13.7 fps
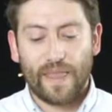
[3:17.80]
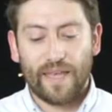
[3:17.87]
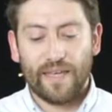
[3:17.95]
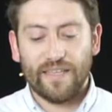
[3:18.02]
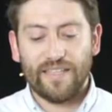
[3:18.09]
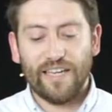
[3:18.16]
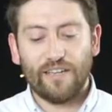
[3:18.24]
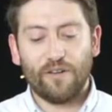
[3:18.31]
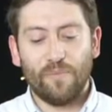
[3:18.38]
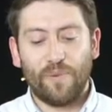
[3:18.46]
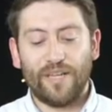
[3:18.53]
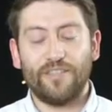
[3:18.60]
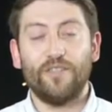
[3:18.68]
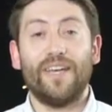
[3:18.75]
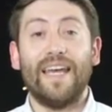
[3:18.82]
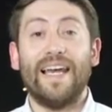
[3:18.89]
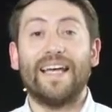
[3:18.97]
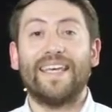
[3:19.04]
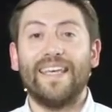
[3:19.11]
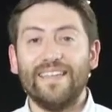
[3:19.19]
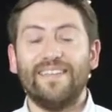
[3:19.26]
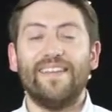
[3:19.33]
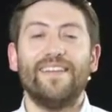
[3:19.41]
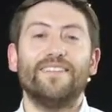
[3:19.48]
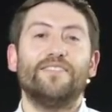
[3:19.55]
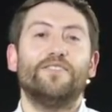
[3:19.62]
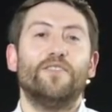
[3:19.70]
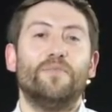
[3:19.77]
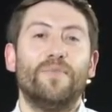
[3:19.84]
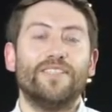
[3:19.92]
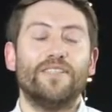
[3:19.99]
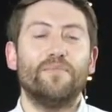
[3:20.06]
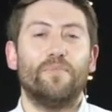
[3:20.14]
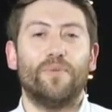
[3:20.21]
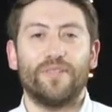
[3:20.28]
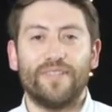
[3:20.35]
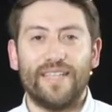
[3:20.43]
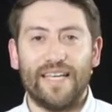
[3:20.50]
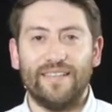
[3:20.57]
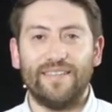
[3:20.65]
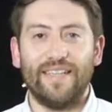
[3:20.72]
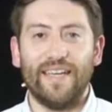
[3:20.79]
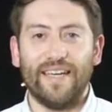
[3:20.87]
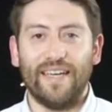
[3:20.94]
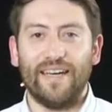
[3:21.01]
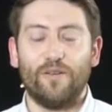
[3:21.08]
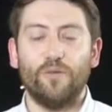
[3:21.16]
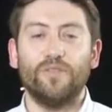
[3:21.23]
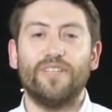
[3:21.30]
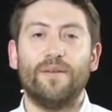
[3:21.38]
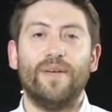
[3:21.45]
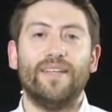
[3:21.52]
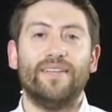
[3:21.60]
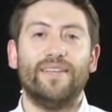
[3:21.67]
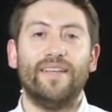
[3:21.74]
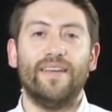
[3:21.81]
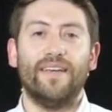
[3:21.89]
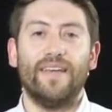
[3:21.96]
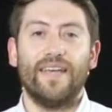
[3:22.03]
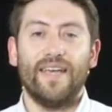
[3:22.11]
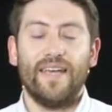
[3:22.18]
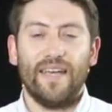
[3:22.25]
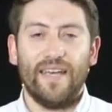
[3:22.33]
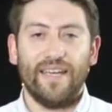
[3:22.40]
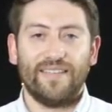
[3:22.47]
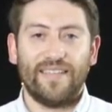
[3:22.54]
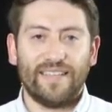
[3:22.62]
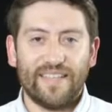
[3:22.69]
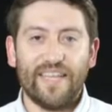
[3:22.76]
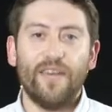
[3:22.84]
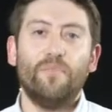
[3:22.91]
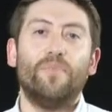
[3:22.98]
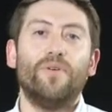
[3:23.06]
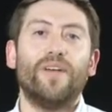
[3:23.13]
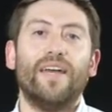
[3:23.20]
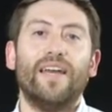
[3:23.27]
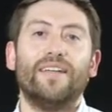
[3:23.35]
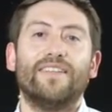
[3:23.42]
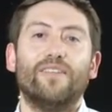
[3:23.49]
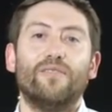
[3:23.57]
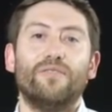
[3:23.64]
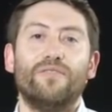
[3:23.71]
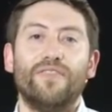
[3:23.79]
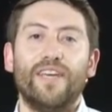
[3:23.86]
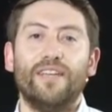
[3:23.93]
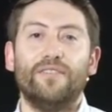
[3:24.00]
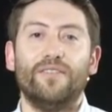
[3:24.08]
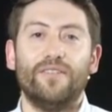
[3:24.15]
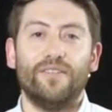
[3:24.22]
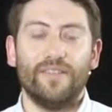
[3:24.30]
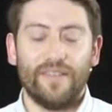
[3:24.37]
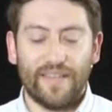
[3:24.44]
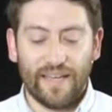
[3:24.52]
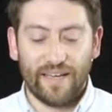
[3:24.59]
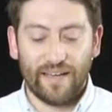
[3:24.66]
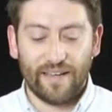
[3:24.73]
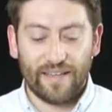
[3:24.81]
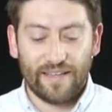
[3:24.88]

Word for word: Y él compartió que la quinta decisión más importante era justamente este tiempo que él ha estado viviendo de,